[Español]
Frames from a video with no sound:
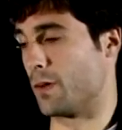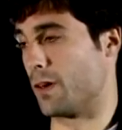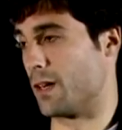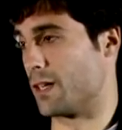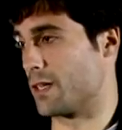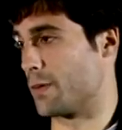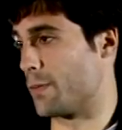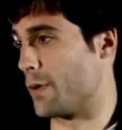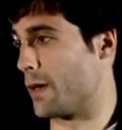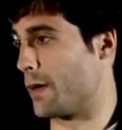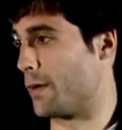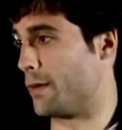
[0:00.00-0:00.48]
a la
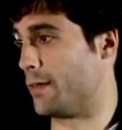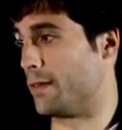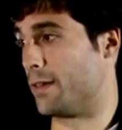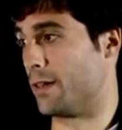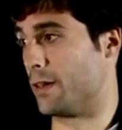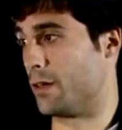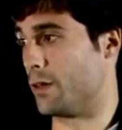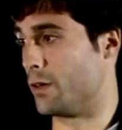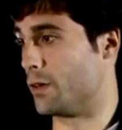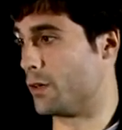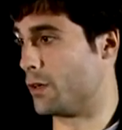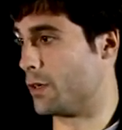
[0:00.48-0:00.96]
semana
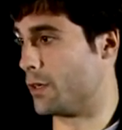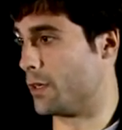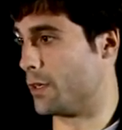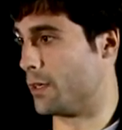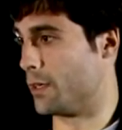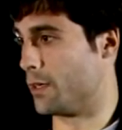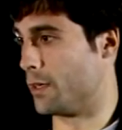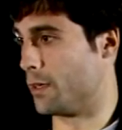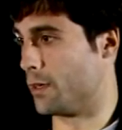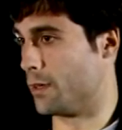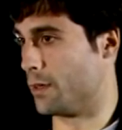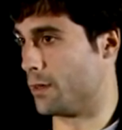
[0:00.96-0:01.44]
anterior
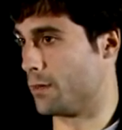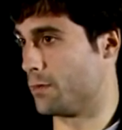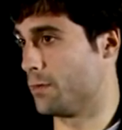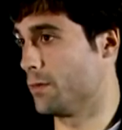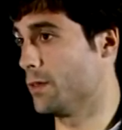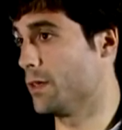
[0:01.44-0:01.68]
y,